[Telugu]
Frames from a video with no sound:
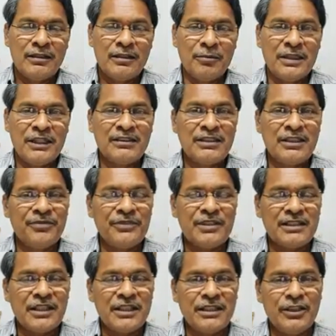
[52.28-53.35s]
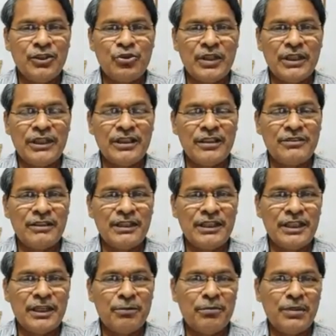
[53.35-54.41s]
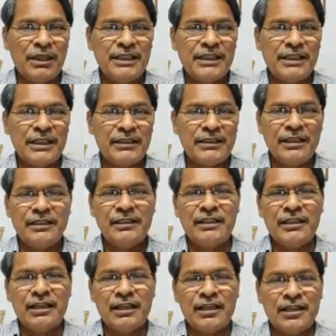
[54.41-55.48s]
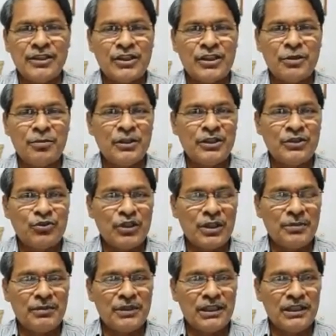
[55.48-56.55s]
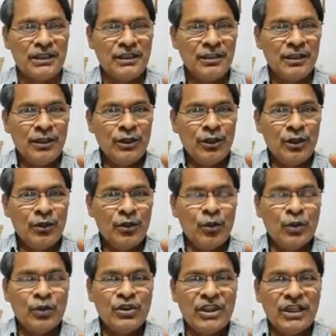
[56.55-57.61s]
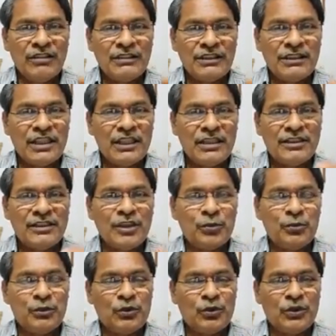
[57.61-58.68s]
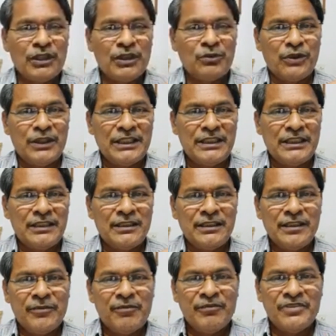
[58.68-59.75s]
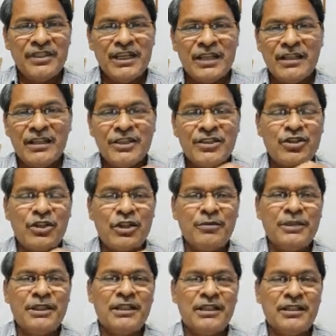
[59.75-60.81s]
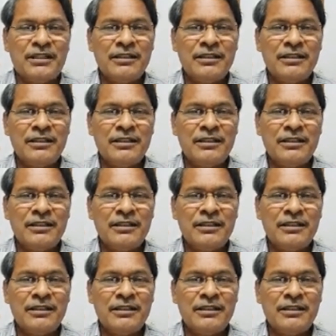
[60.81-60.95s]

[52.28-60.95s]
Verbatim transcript: తమ అత్యంత సన్నిహితులైనటువంటి అంబానీ అదానీల ఆస్తిపాస్తుల మీద లోతుగా విచారణ జరుపుతున్నటువంటి జర్నలిస్టుల మీద